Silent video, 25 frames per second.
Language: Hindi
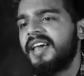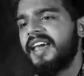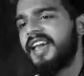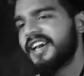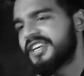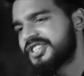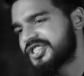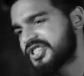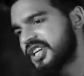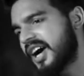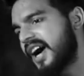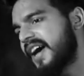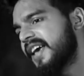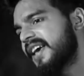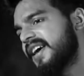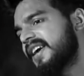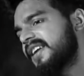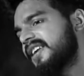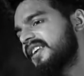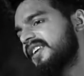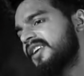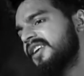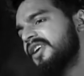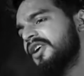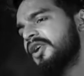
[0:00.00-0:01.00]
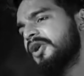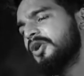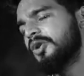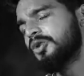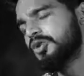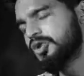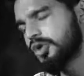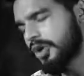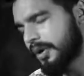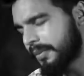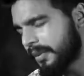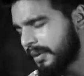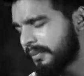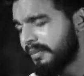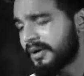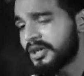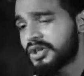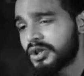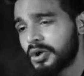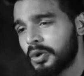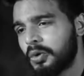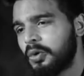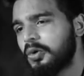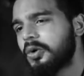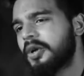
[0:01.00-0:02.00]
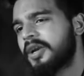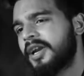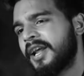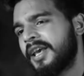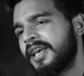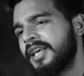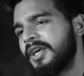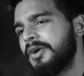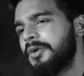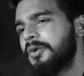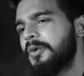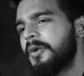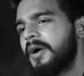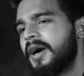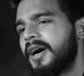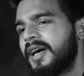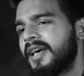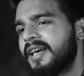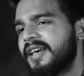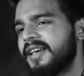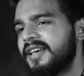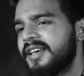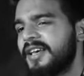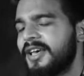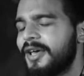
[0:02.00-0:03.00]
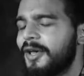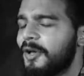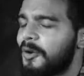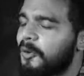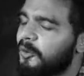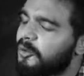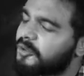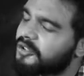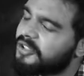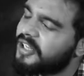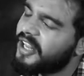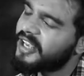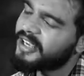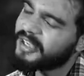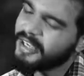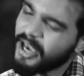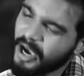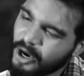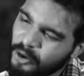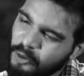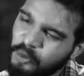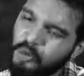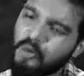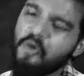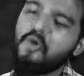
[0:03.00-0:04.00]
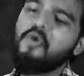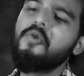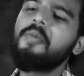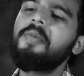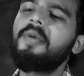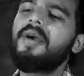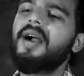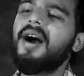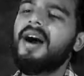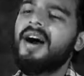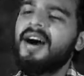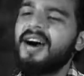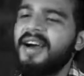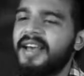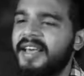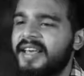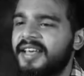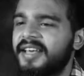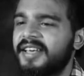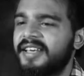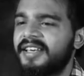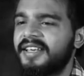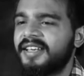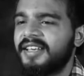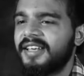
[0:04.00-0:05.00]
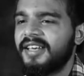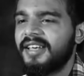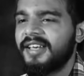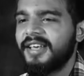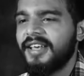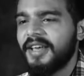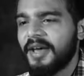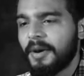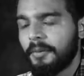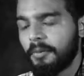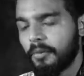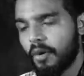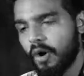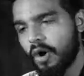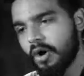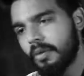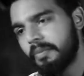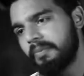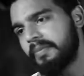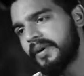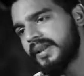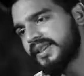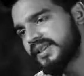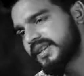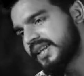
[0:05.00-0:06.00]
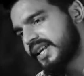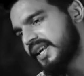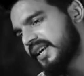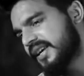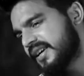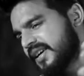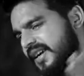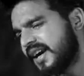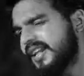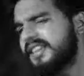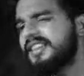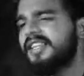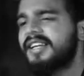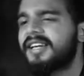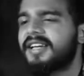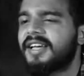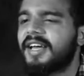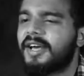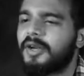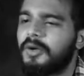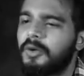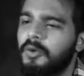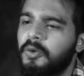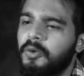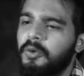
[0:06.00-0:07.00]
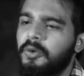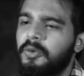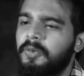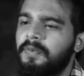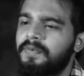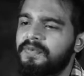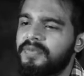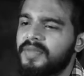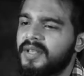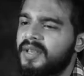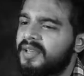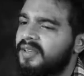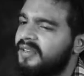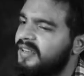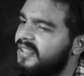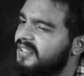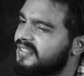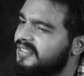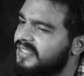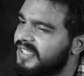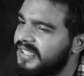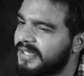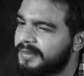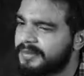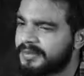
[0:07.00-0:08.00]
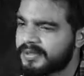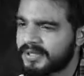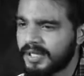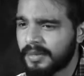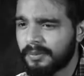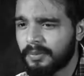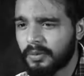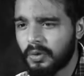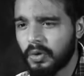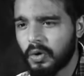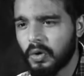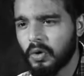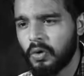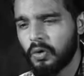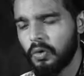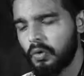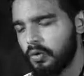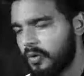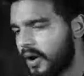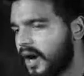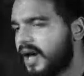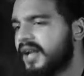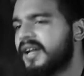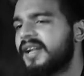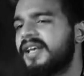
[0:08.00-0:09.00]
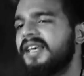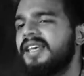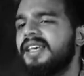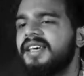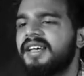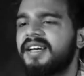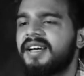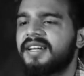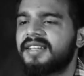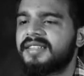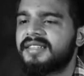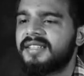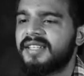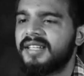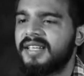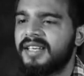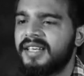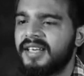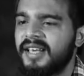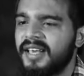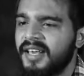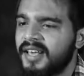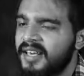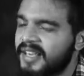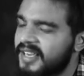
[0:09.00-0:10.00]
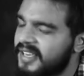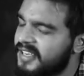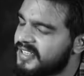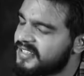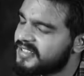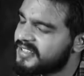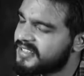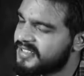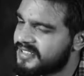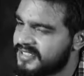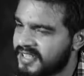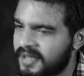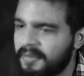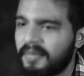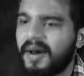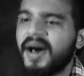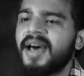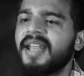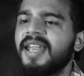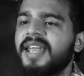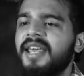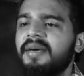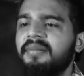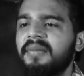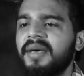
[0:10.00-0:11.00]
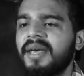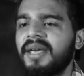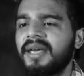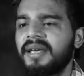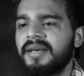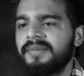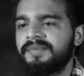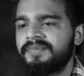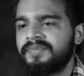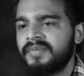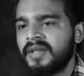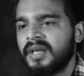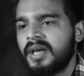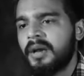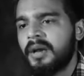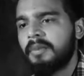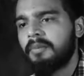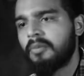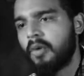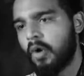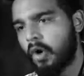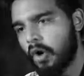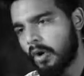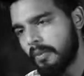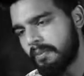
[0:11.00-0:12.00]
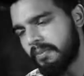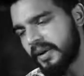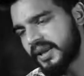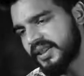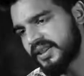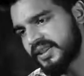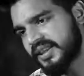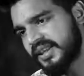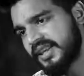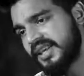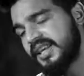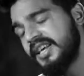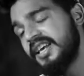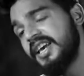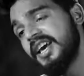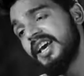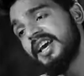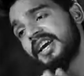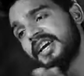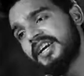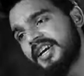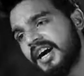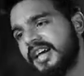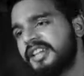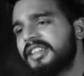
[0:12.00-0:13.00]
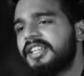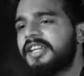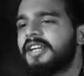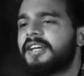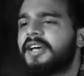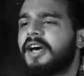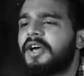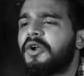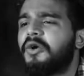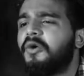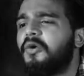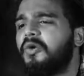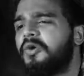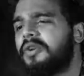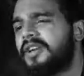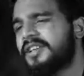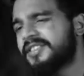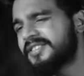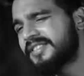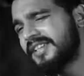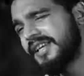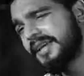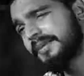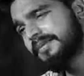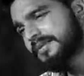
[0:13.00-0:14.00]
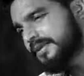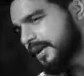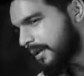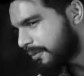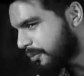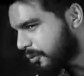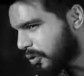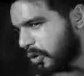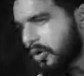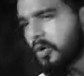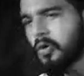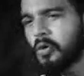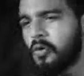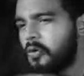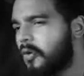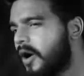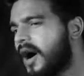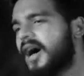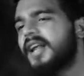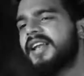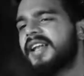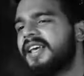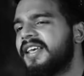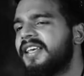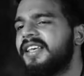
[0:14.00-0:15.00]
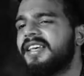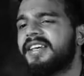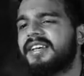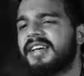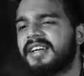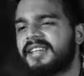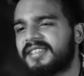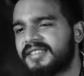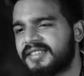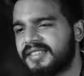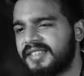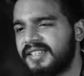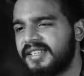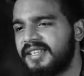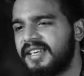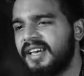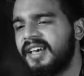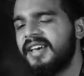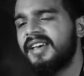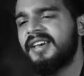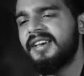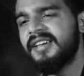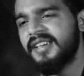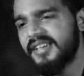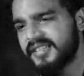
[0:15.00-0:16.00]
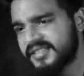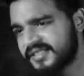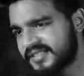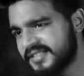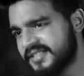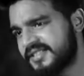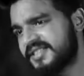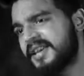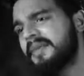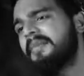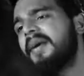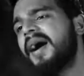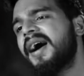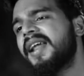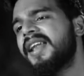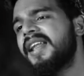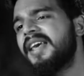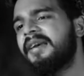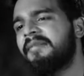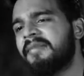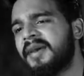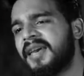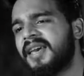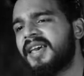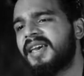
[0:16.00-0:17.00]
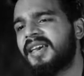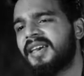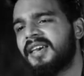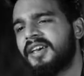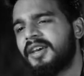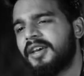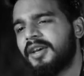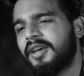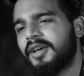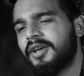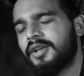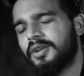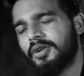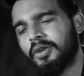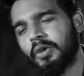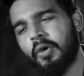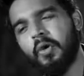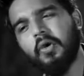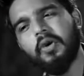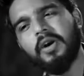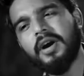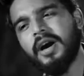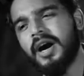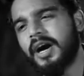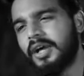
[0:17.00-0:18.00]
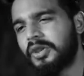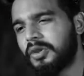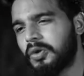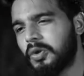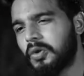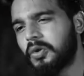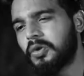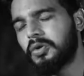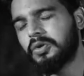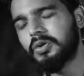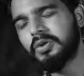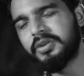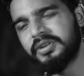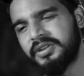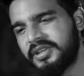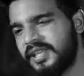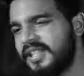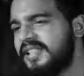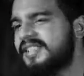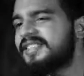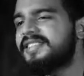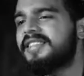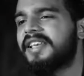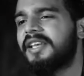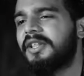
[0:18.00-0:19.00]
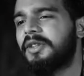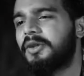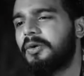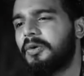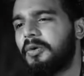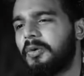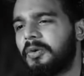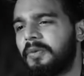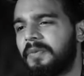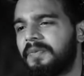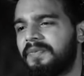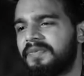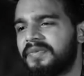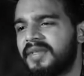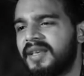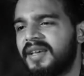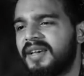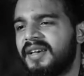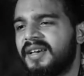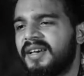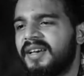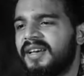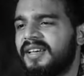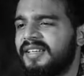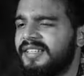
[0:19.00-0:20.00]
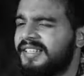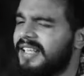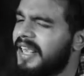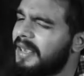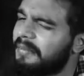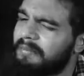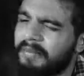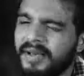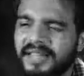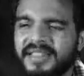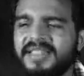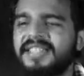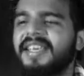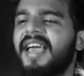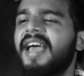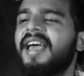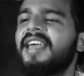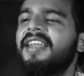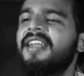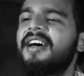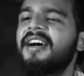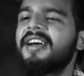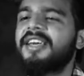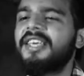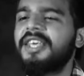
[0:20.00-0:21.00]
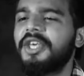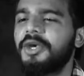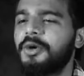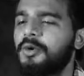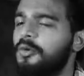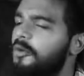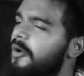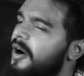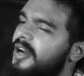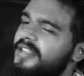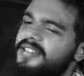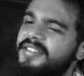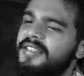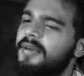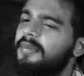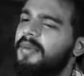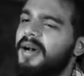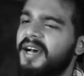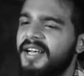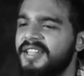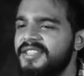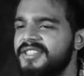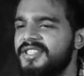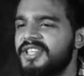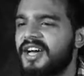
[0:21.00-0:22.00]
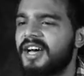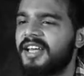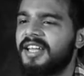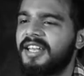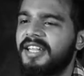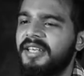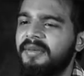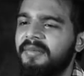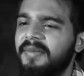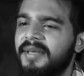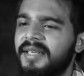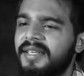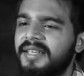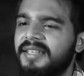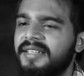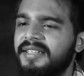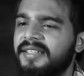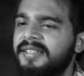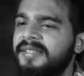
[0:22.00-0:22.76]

एक शायर जो अभी मशहूर नहीं हुआ है उसने क्या खूब कहा है मोहब्बत की कद्र करो नसीब सबको हुआ नहीं करती इस जमाने में मोहब्बत की कद्र करो नसीब सबको हुआ नहीं करती इस जमाने में धोखा दो तो दिल से दो ये मत कहना कि हुआ सब अनजाने में